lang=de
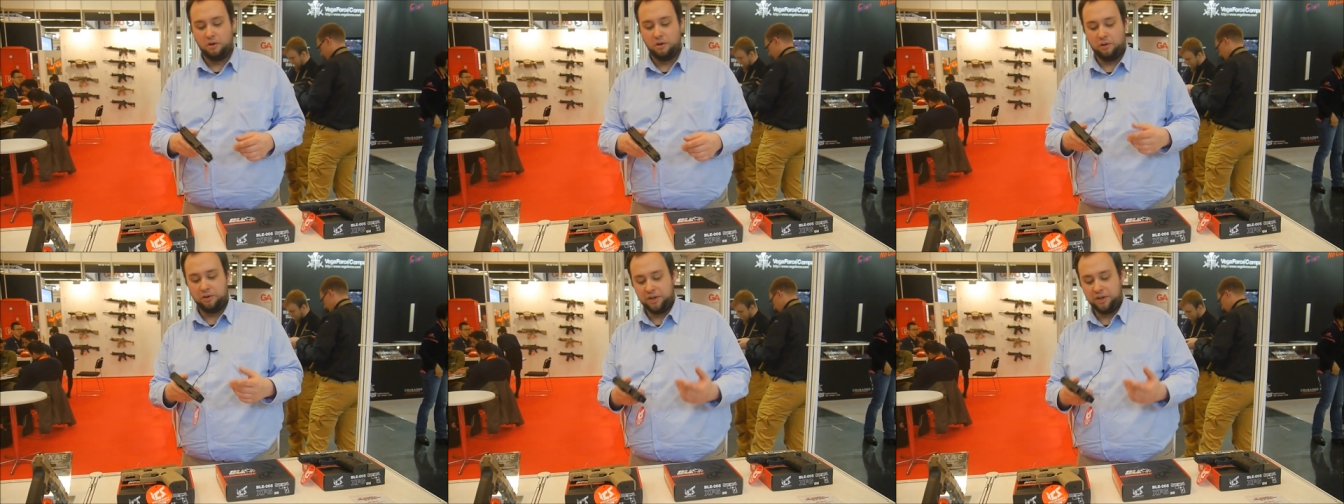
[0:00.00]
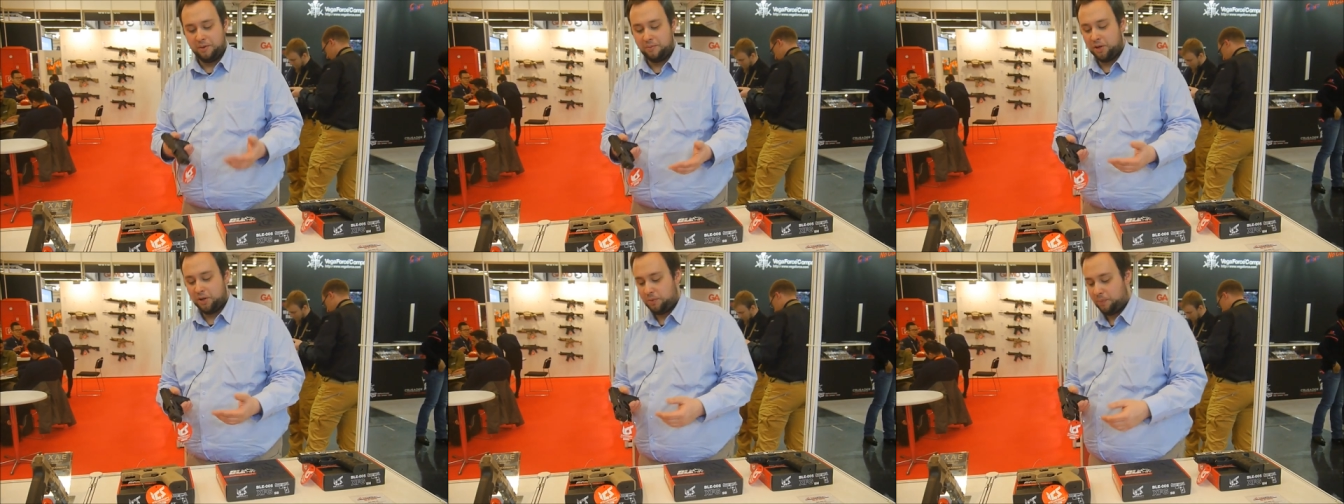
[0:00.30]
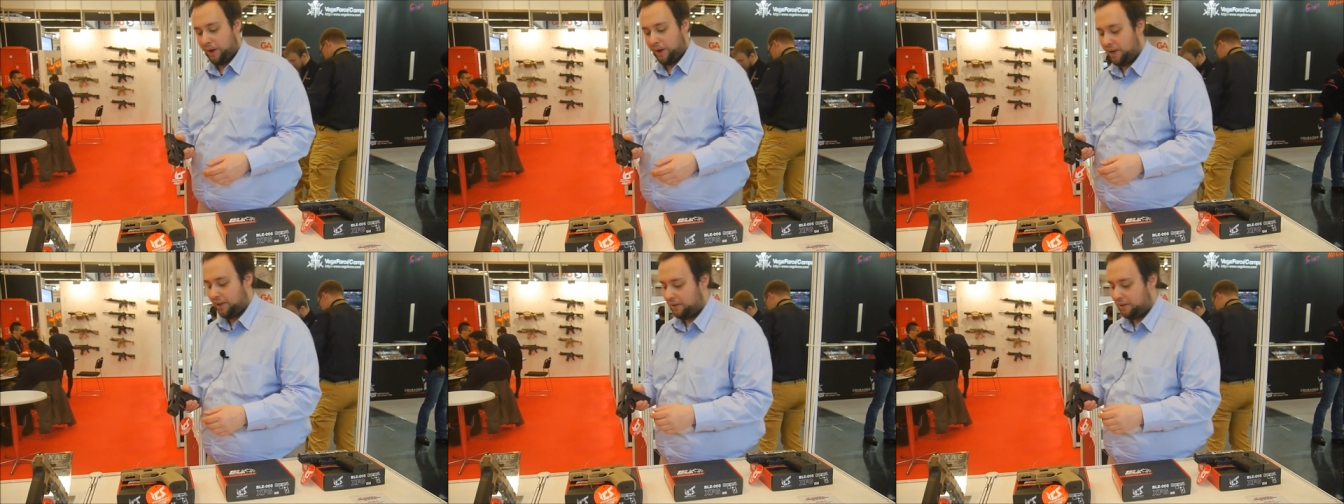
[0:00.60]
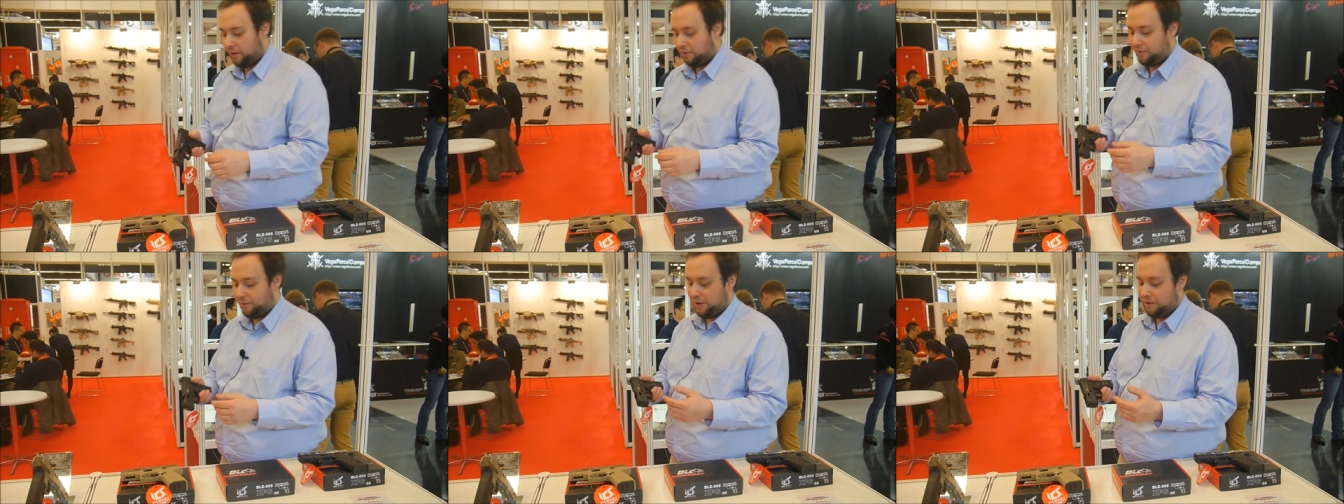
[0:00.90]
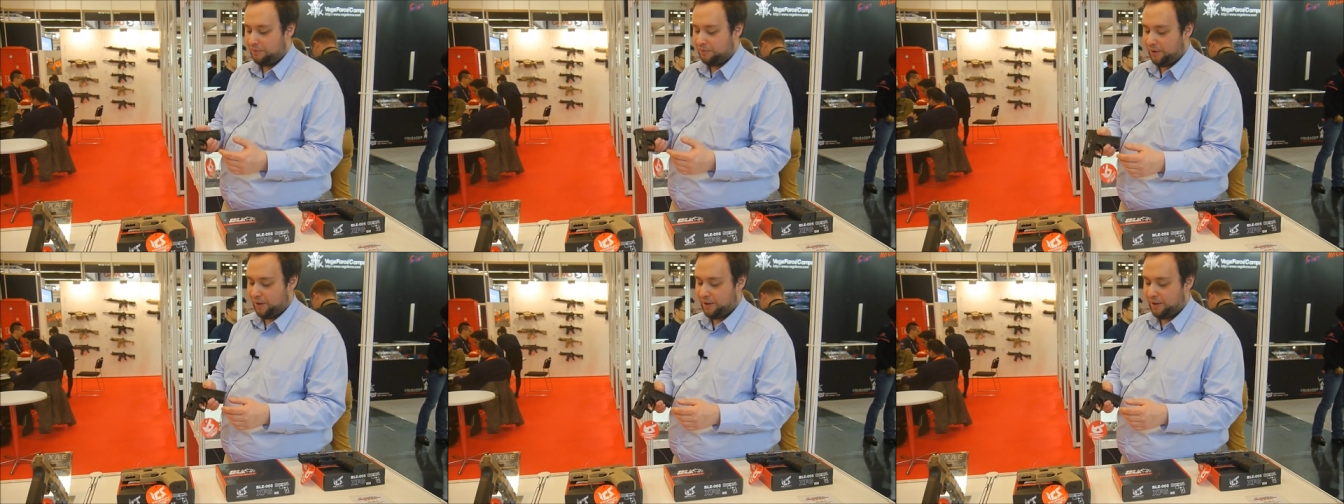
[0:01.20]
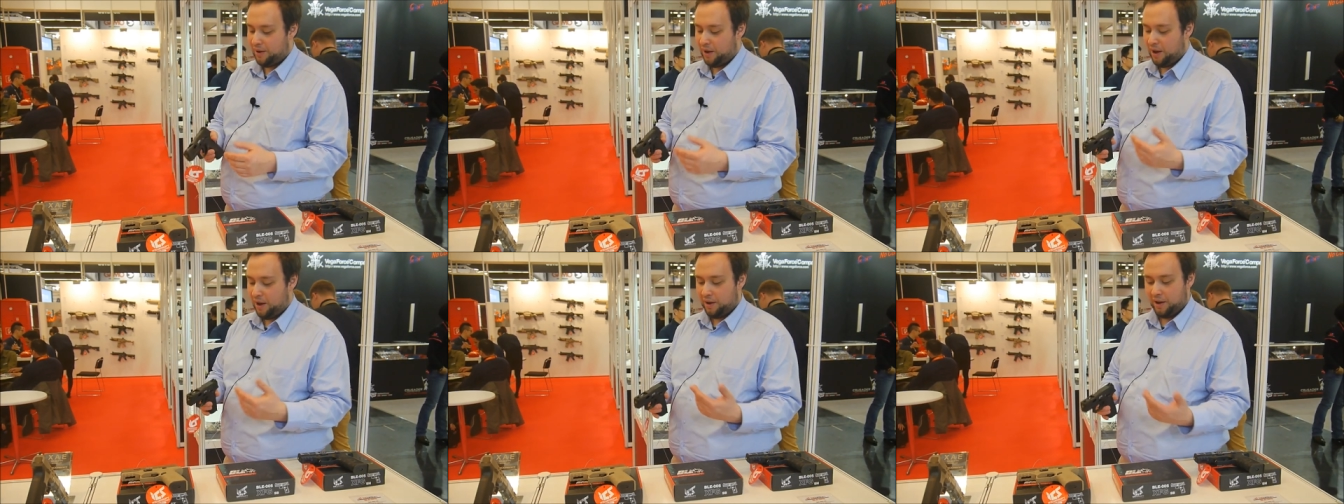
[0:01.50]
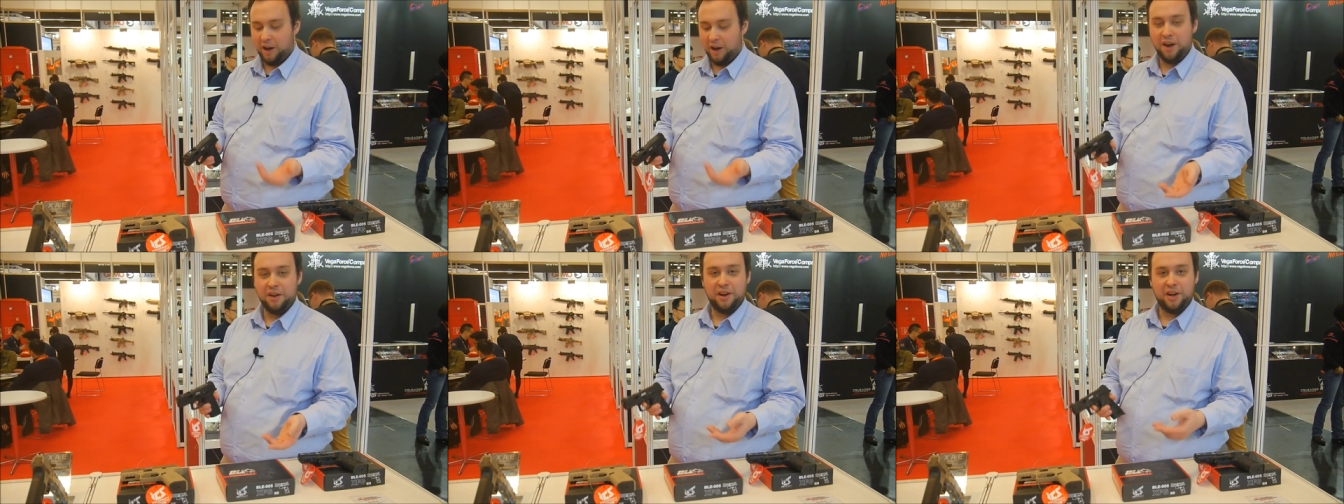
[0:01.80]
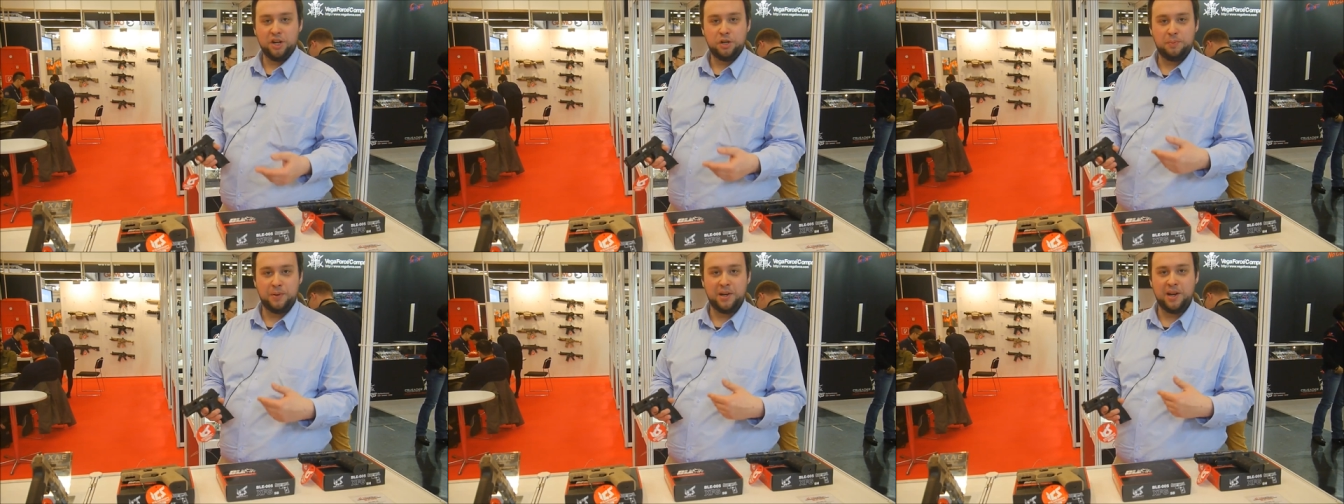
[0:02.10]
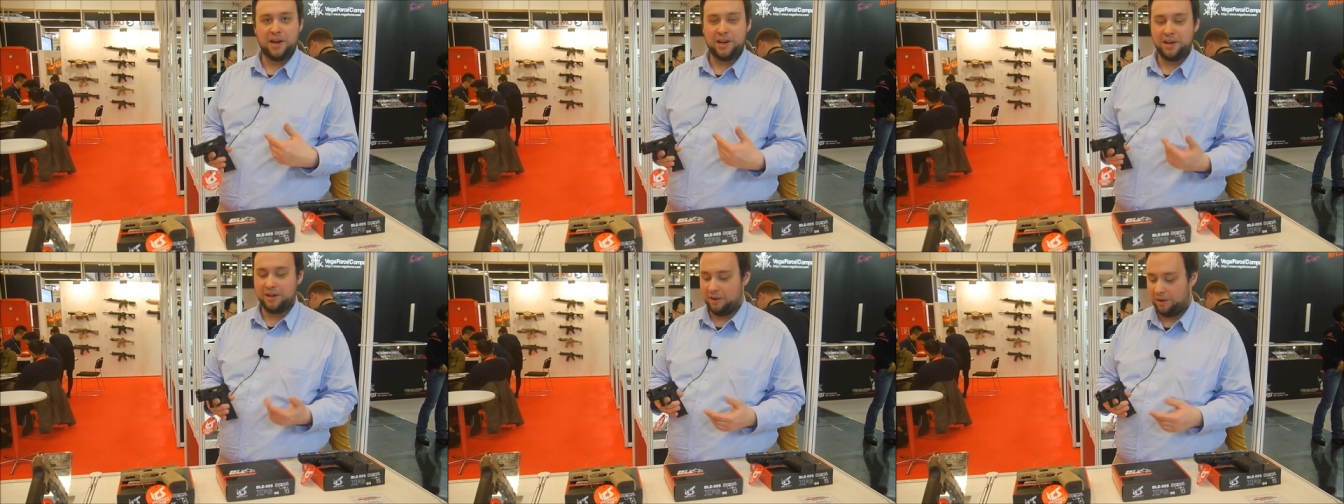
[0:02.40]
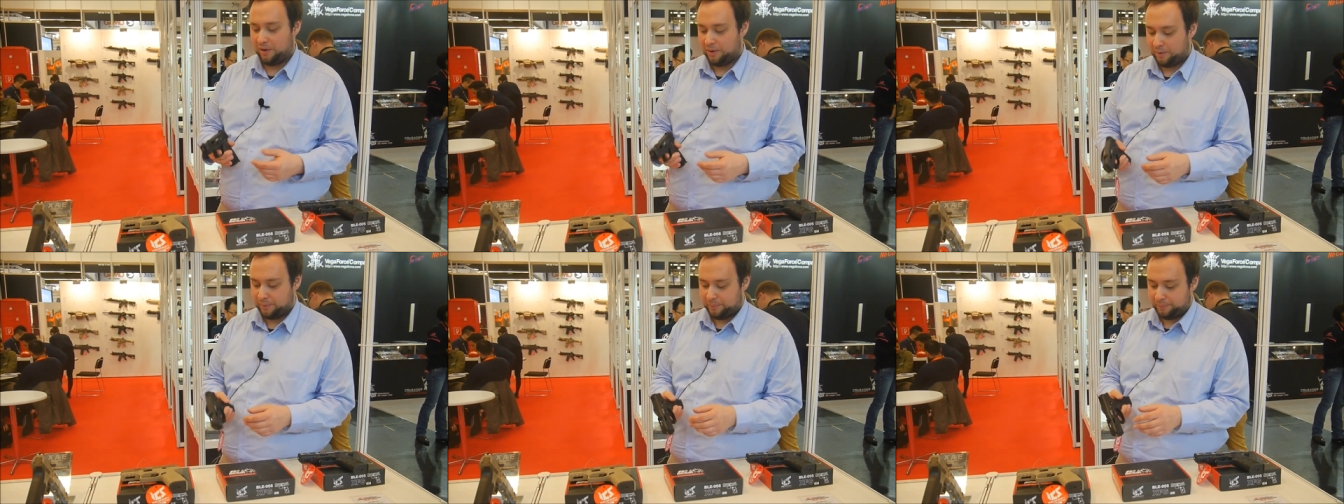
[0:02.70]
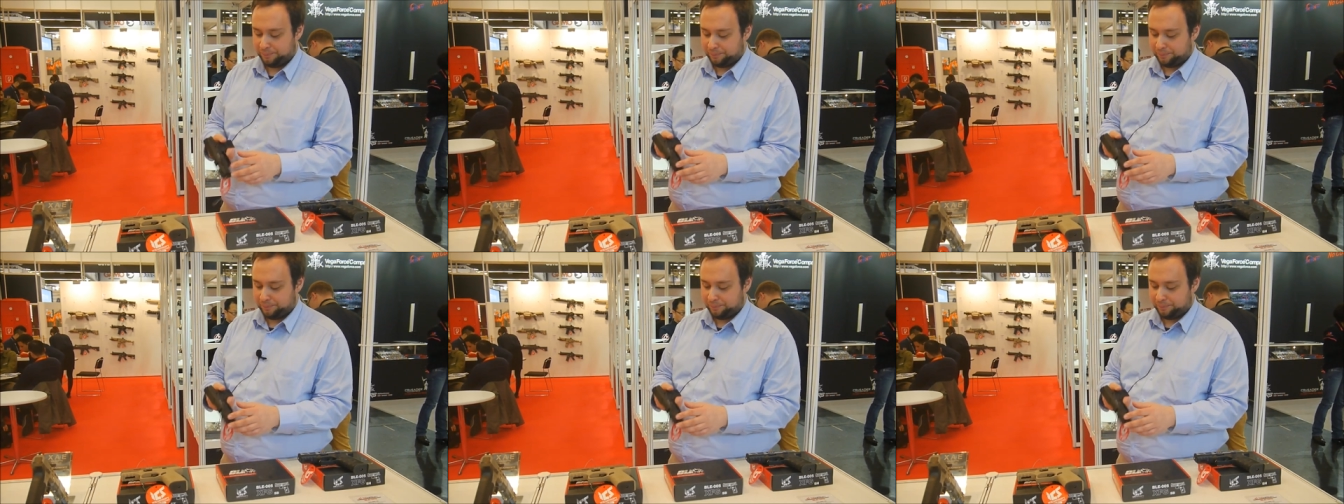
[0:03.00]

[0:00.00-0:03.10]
und dementsprechend auf jeden Fall gerade an Spieler gedacht.